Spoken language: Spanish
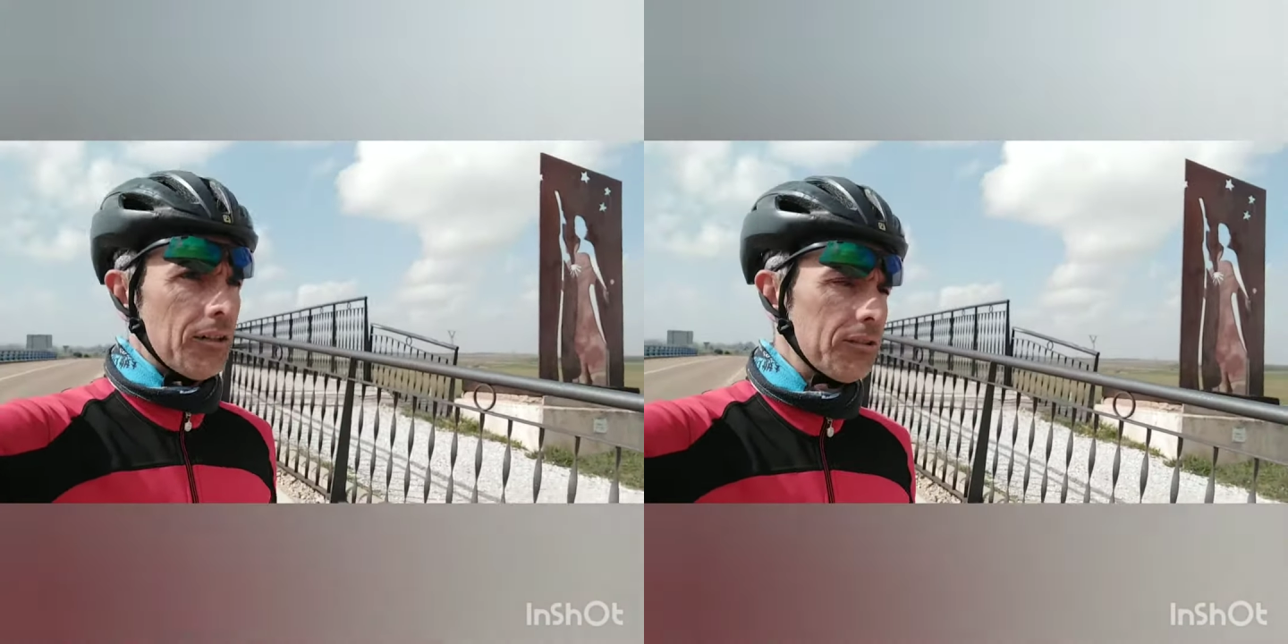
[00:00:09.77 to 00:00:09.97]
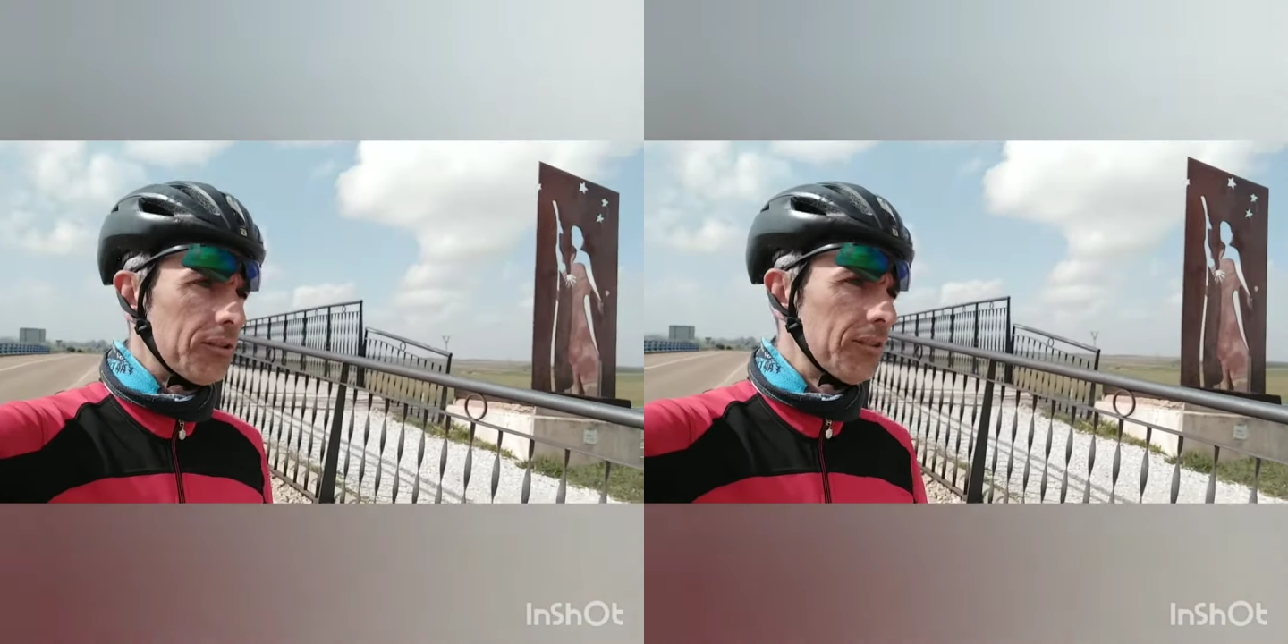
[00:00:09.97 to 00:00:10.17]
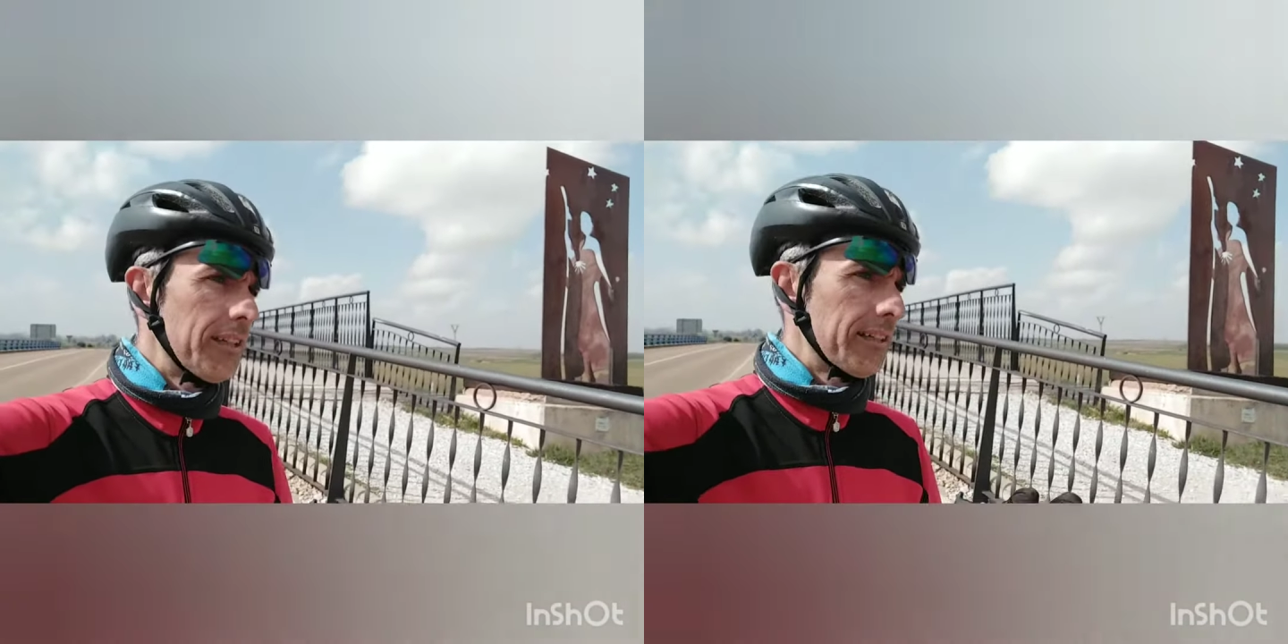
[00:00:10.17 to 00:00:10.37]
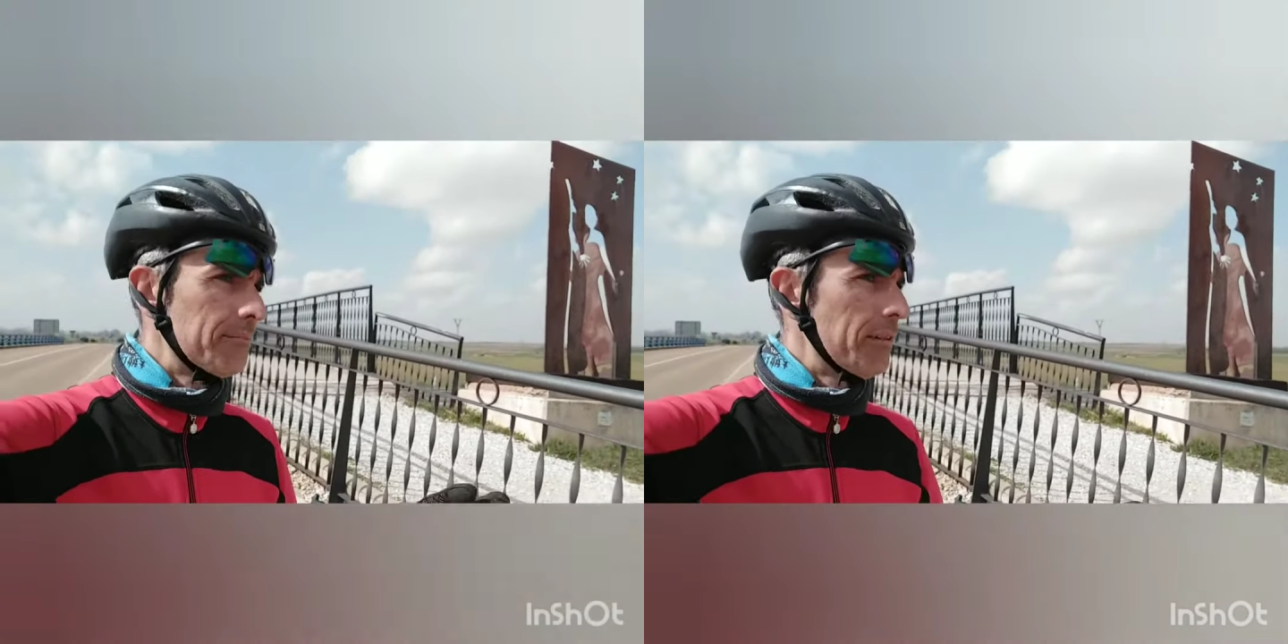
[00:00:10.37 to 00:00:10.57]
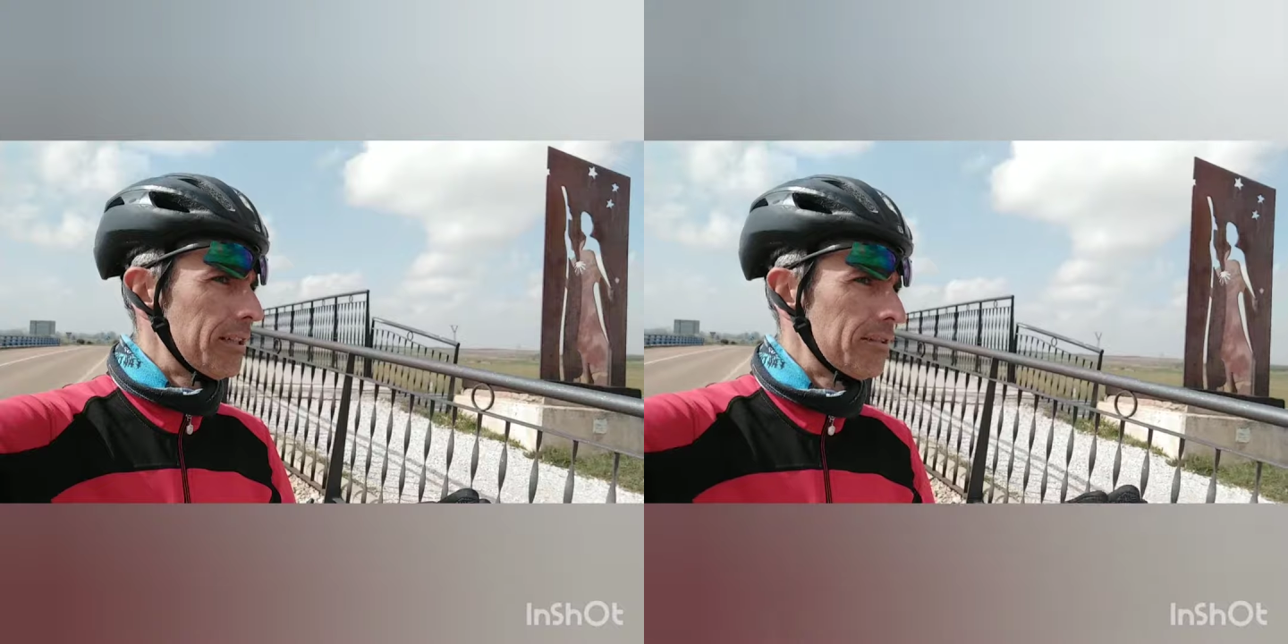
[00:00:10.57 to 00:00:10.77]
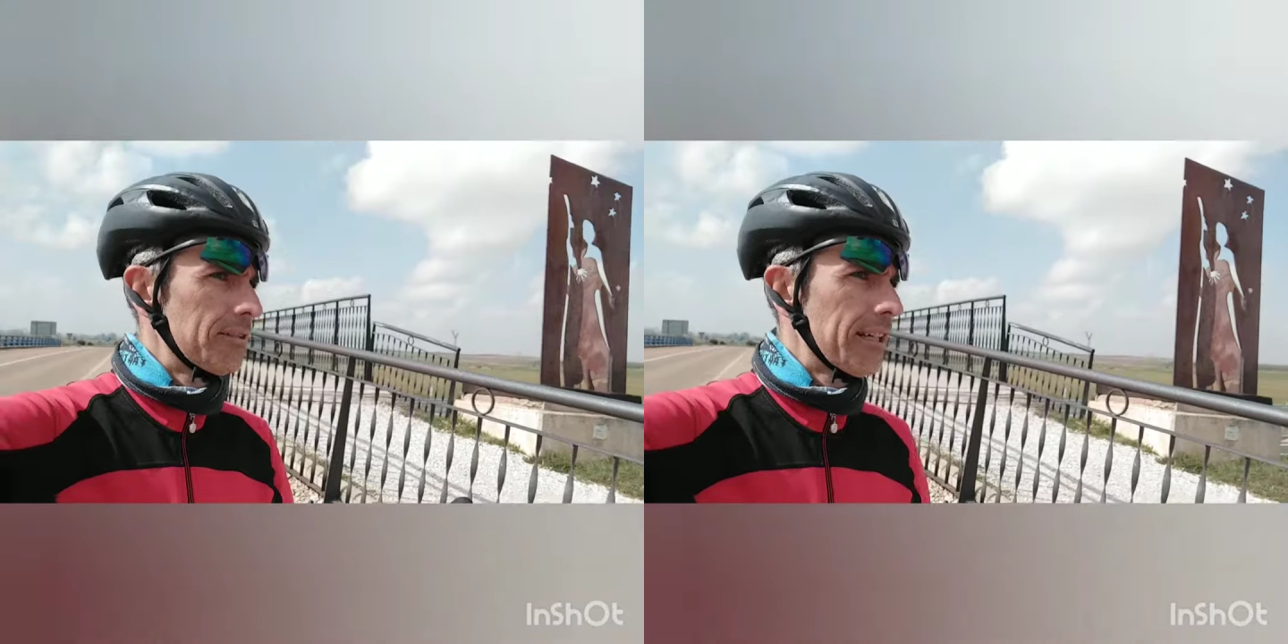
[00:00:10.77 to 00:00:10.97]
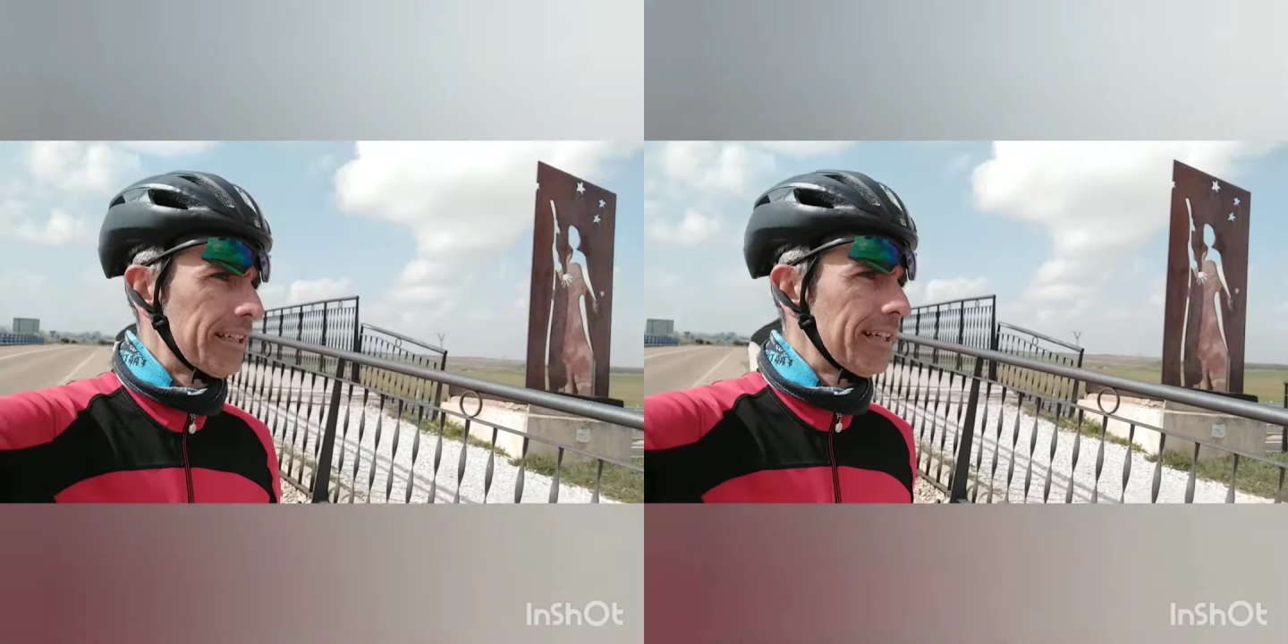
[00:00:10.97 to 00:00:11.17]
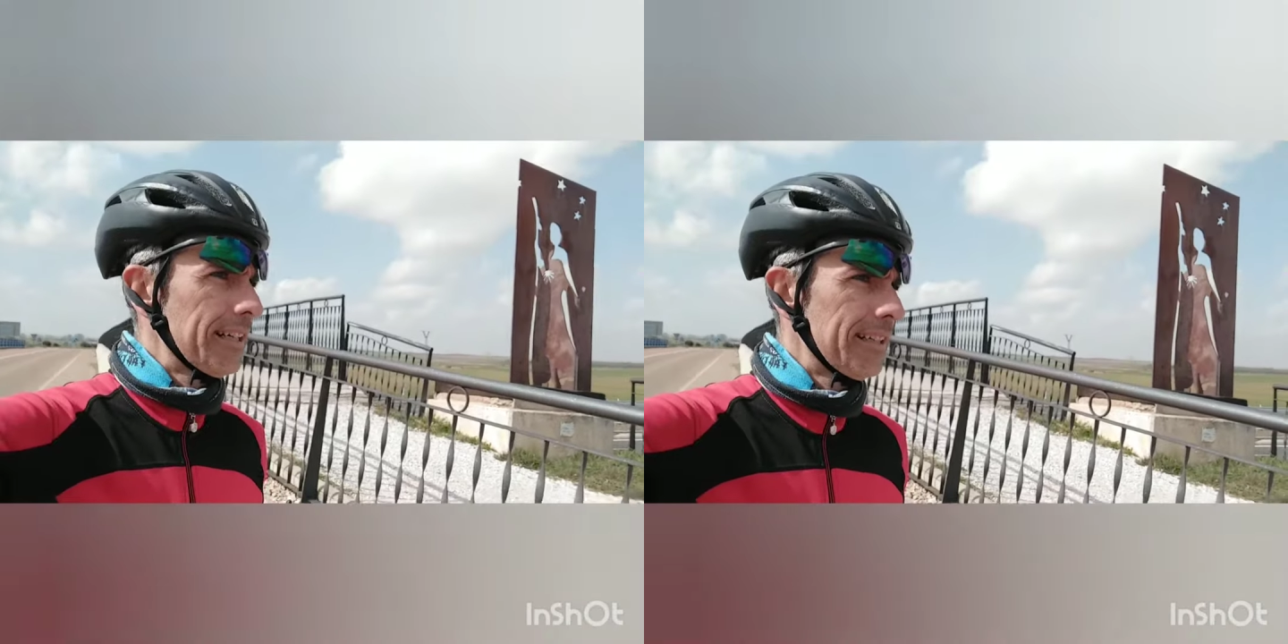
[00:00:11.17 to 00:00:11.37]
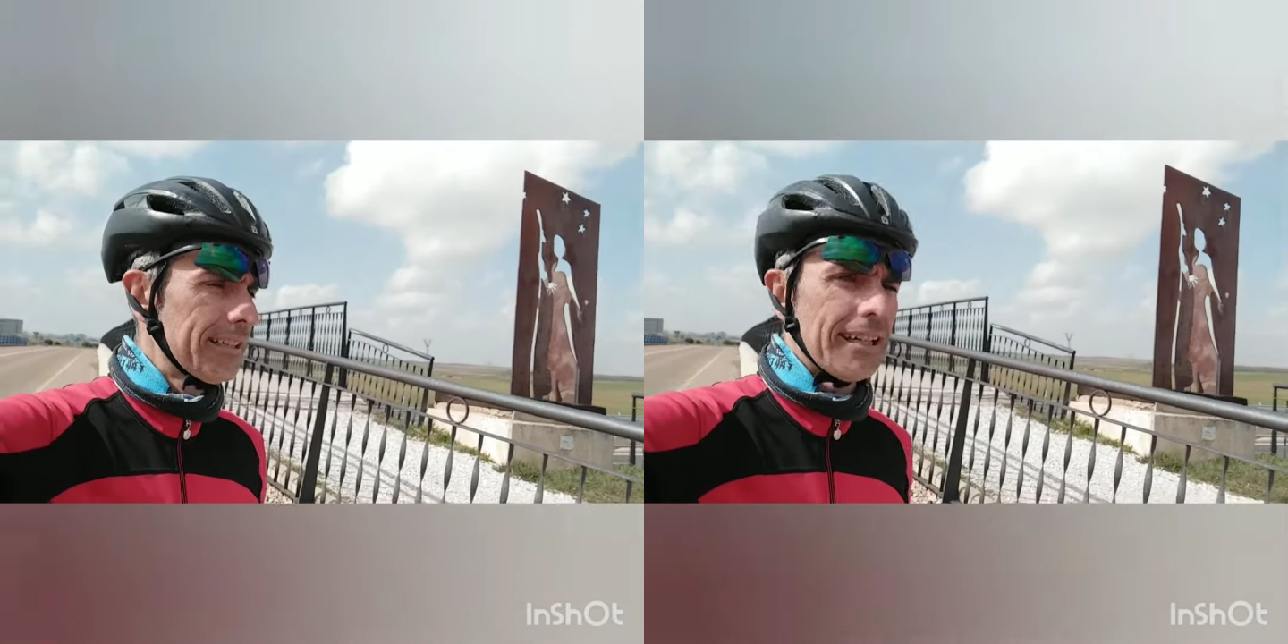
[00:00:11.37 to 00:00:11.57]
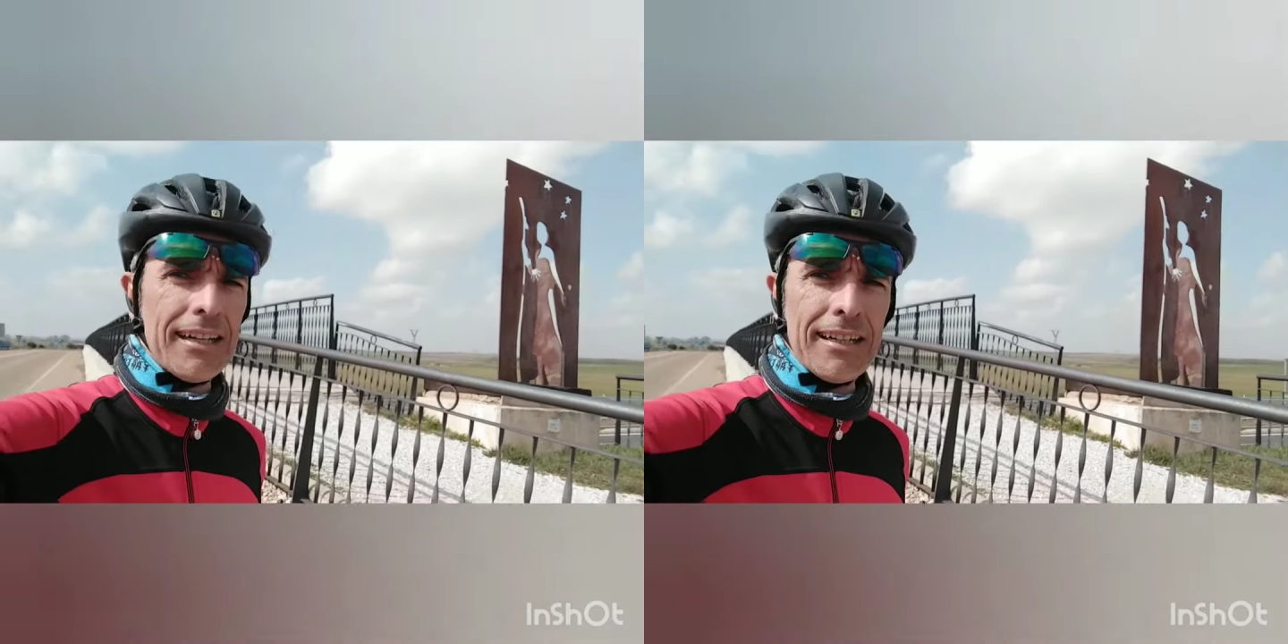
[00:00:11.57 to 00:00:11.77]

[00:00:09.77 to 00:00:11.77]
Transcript: Otro día que han pasado cosas raras,